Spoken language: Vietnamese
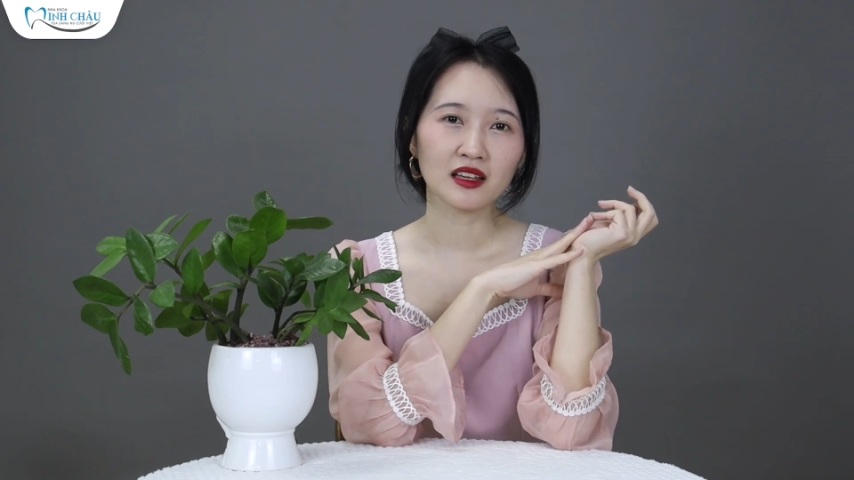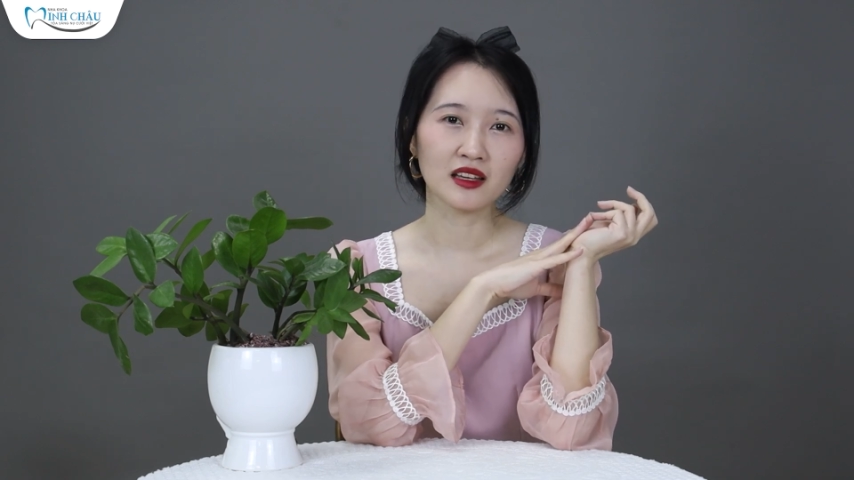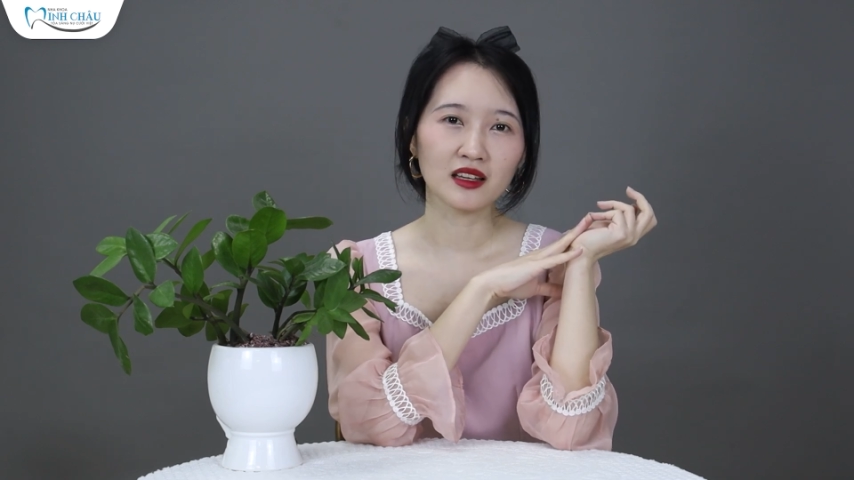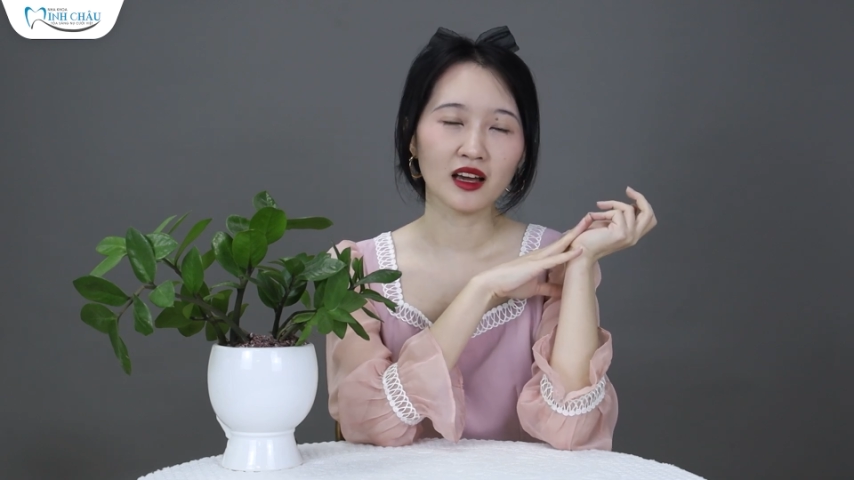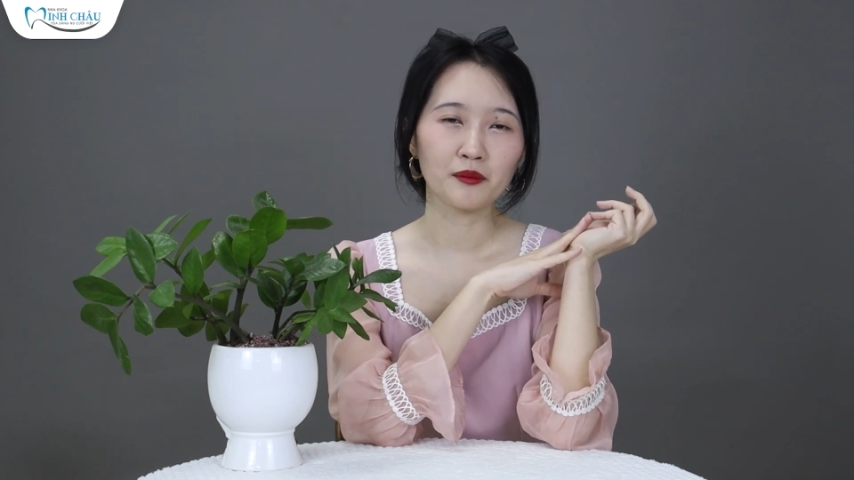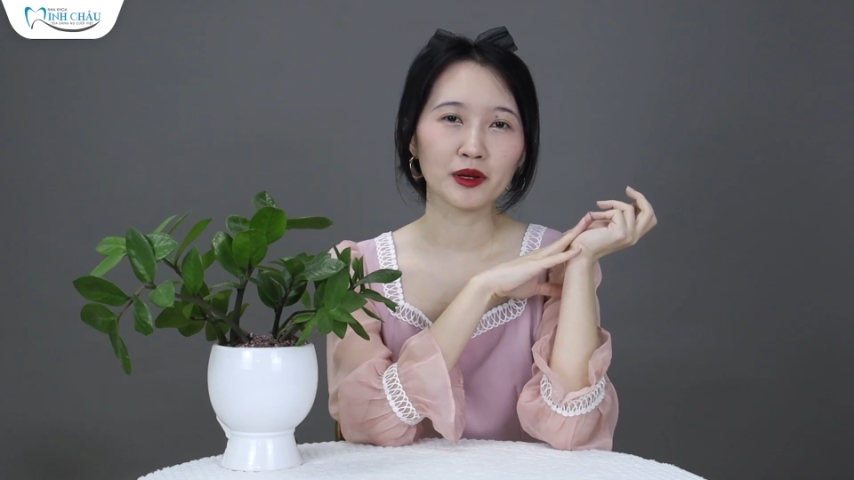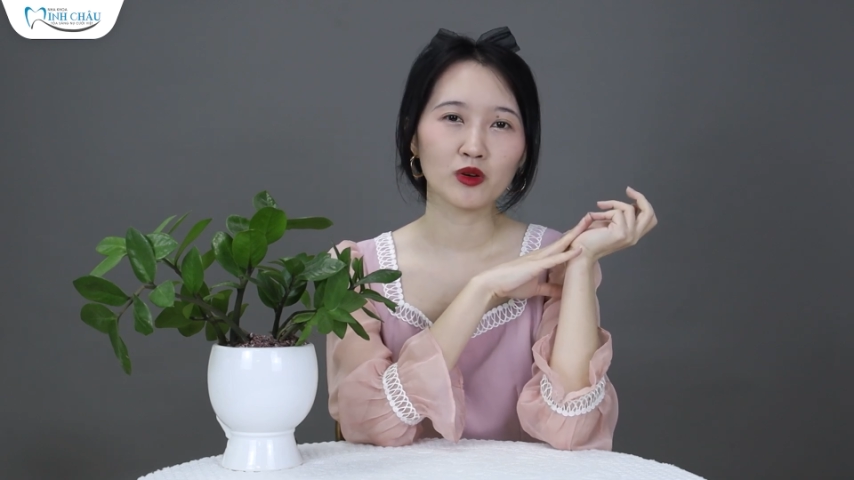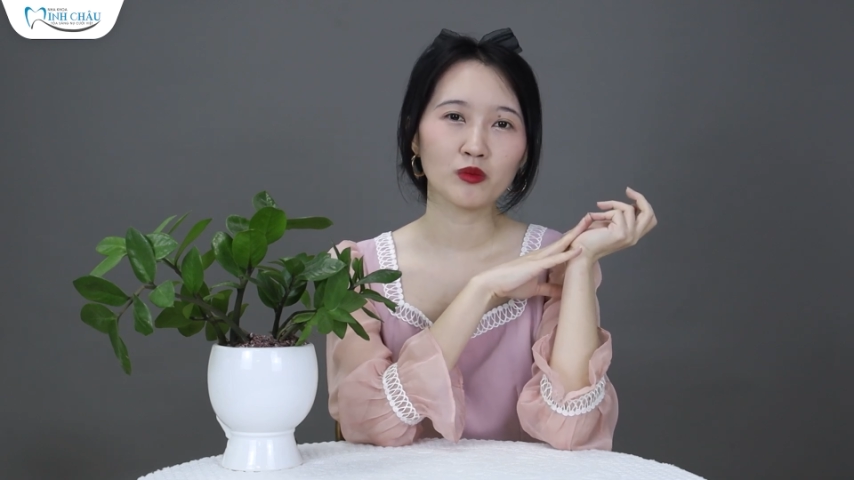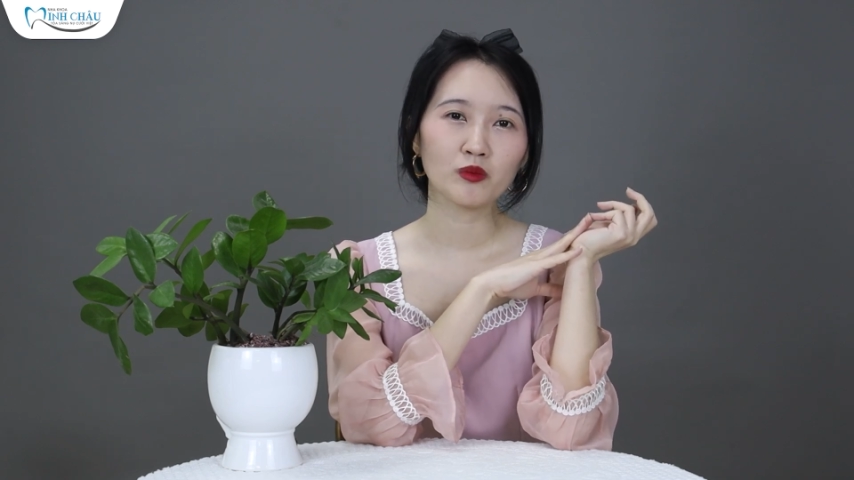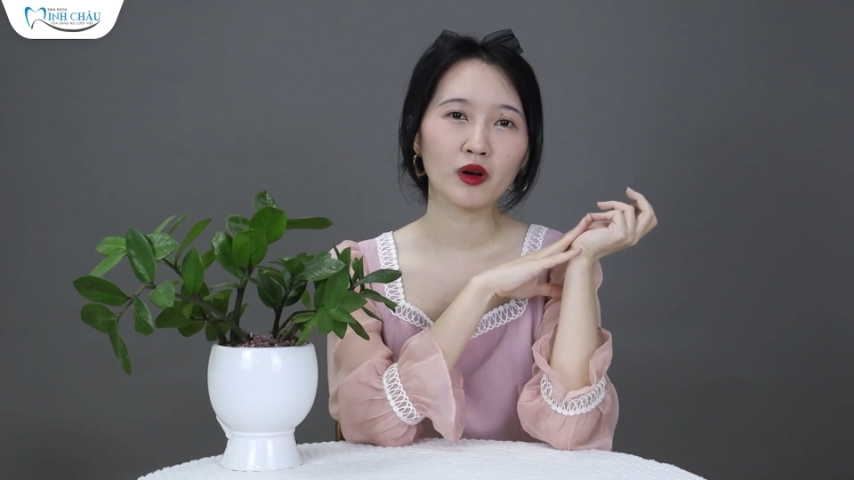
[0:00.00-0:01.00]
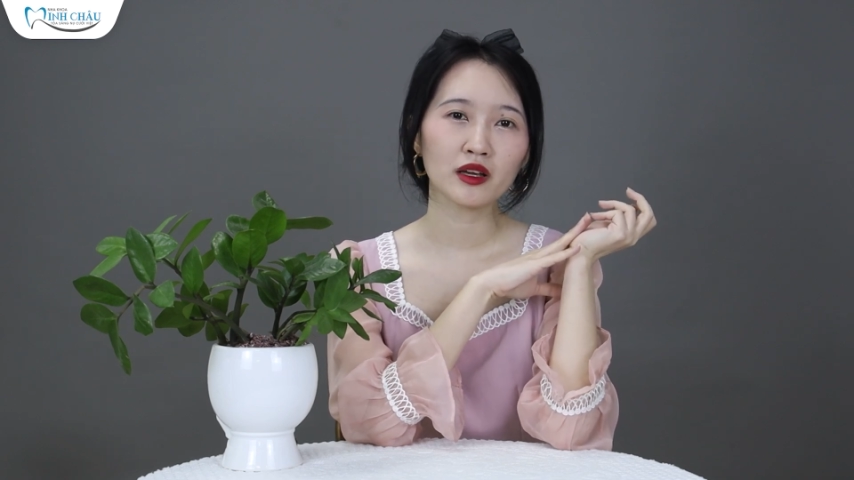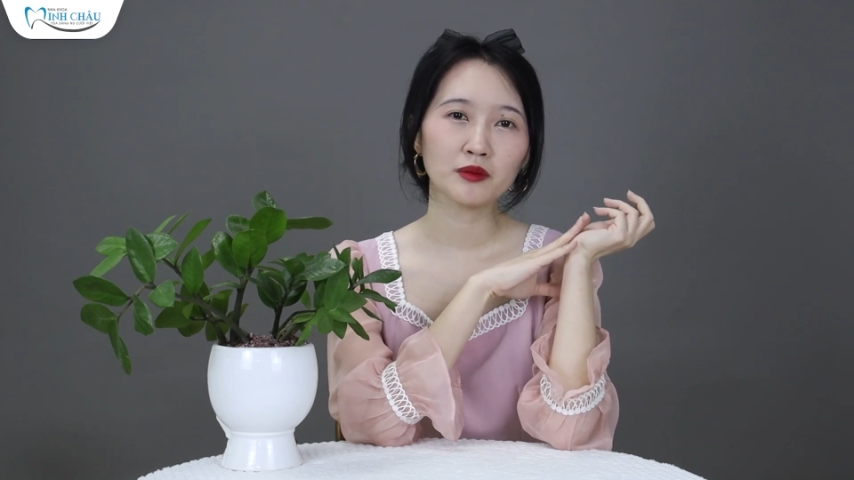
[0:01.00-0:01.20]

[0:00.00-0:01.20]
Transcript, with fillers: thì à, mình cũng à,